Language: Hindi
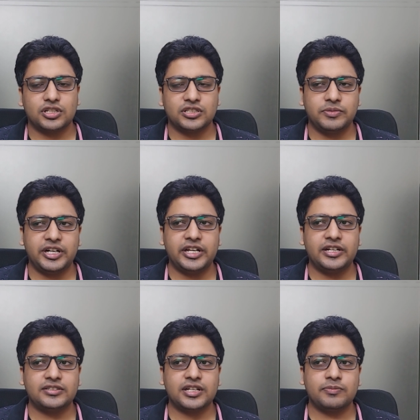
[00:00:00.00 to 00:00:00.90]
कश्मीरी
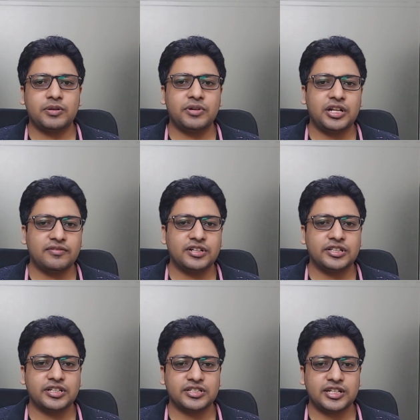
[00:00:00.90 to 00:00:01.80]
गेट से आपकी
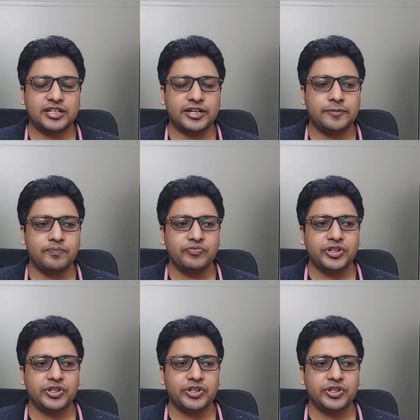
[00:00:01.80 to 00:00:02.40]
बल्लभगढ़ तक जाती है